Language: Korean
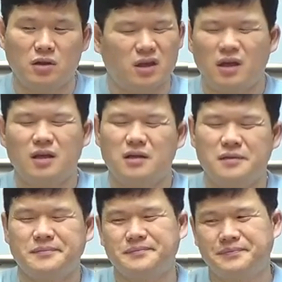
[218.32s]
이게
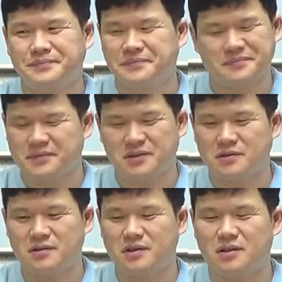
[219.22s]

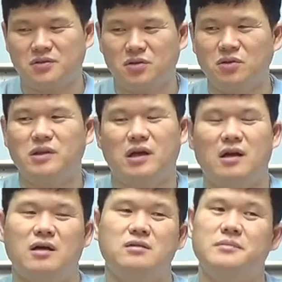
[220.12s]
이게 전혀
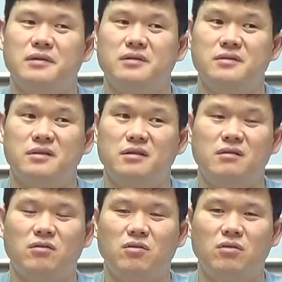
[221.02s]
달라.
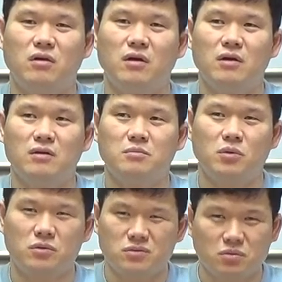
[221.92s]
그래갖고
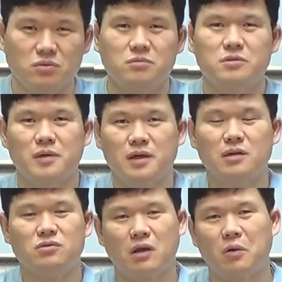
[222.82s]
뭐 조금
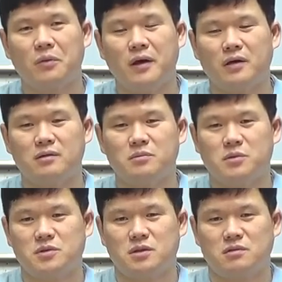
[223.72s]
음악이라도 나온다
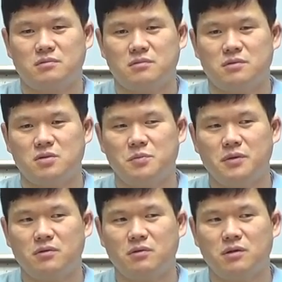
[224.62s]
그러면 이제
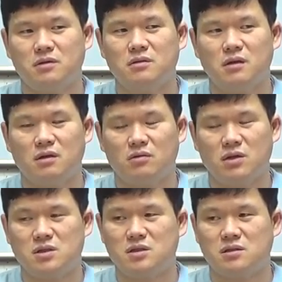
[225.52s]
스피커가 있는 게
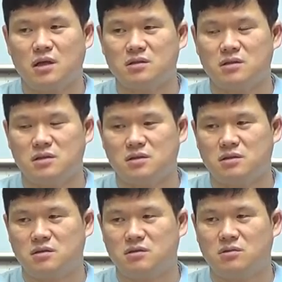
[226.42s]
확실히 다르지.
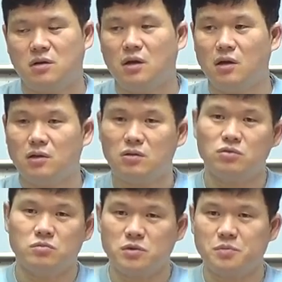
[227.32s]
그래서
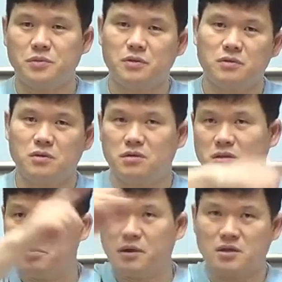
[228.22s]
요즘 TV, 이렇게
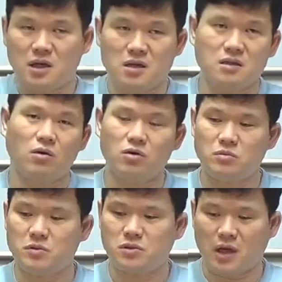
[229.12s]
TV가 사이즈가
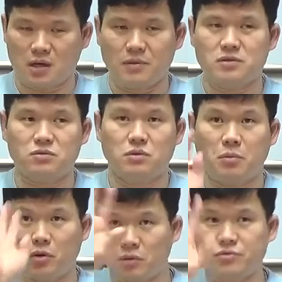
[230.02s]
커지면서 얇아지고
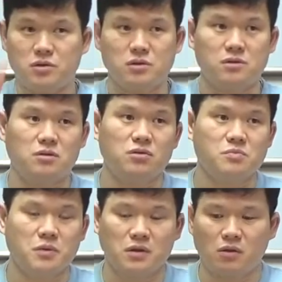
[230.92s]
벽에 붙이는 이런
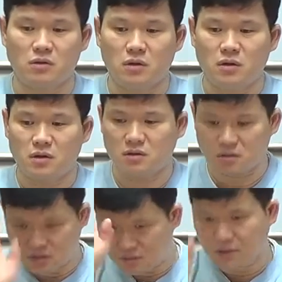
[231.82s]
스피커 나오, 이게
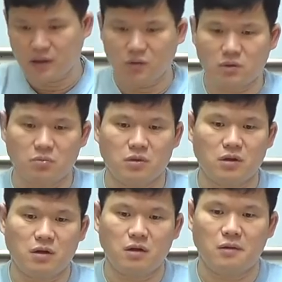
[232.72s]
TV가 나오다
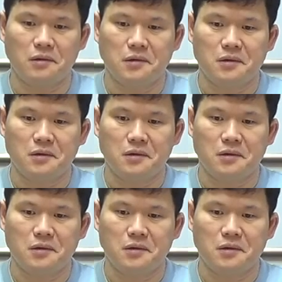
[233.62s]
보니까